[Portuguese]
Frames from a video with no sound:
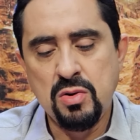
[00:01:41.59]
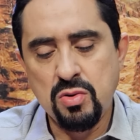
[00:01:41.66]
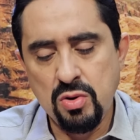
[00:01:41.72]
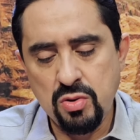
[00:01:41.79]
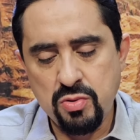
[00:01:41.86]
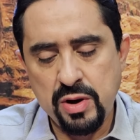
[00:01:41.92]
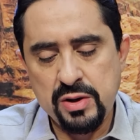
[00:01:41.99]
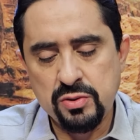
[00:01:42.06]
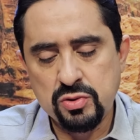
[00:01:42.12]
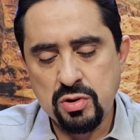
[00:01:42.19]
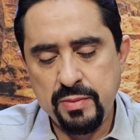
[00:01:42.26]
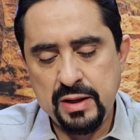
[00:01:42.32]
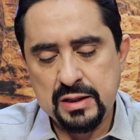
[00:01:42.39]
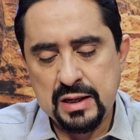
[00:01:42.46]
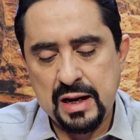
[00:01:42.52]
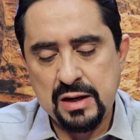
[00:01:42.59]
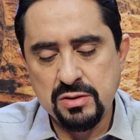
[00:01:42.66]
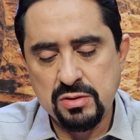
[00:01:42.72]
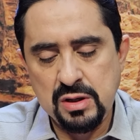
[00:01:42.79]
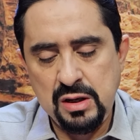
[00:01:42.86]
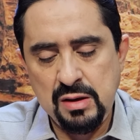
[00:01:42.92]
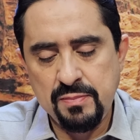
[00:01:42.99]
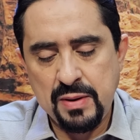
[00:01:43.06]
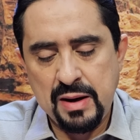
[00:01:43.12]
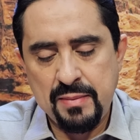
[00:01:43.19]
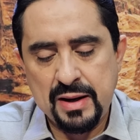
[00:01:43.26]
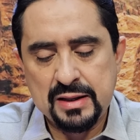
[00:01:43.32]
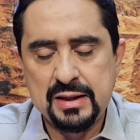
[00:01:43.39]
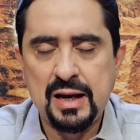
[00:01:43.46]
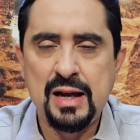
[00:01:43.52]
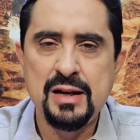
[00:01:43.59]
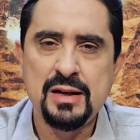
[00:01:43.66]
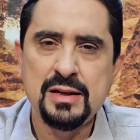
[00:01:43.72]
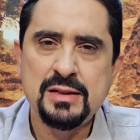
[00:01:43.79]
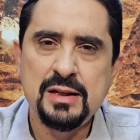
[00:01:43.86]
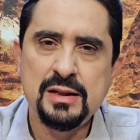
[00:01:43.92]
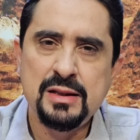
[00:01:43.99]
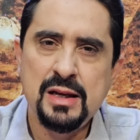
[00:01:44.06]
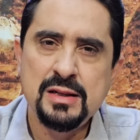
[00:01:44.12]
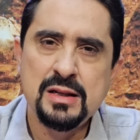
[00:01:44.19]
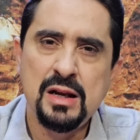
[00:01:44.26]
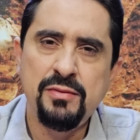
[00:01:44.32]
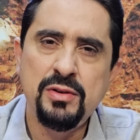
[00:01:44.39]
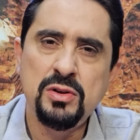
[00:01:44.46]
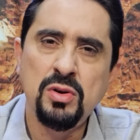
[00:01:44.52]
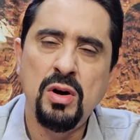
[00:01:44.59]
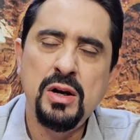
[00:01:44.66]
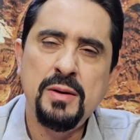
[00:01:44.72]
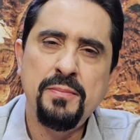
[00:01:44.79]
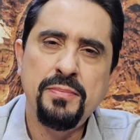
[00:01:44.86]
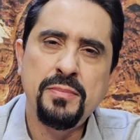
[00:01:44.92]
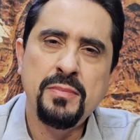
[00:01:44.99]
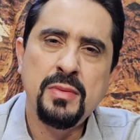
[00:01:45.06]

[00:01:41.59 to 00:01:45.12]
Colocou aí nos comentários, vim para a batalha na certeza da vitória.